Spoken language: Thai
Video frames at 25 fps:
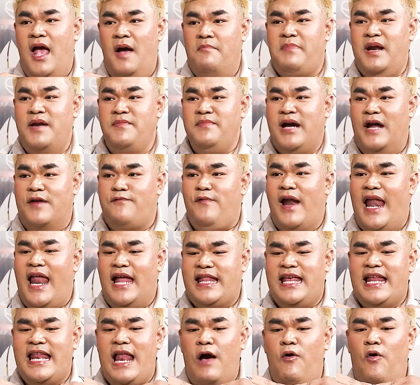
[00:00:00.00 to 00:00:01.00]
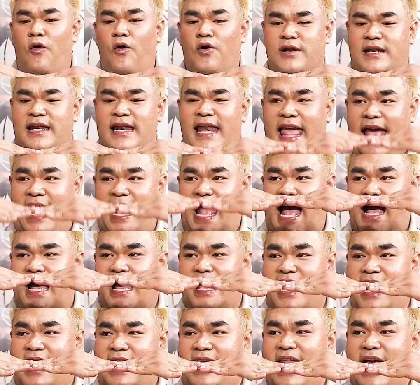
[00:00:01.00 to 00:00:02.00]
มันเหมือนเวลาที่เราขดเหล็กอ่ะเค
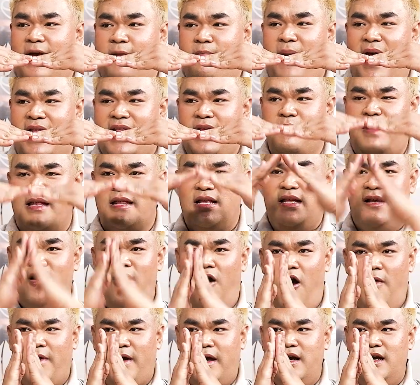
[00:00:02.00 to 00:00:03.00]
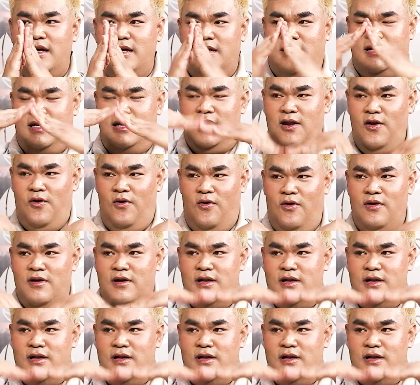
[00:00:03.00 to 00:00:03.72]
ยเห็นเหล็กป่ะที่มันงอกึ้งลง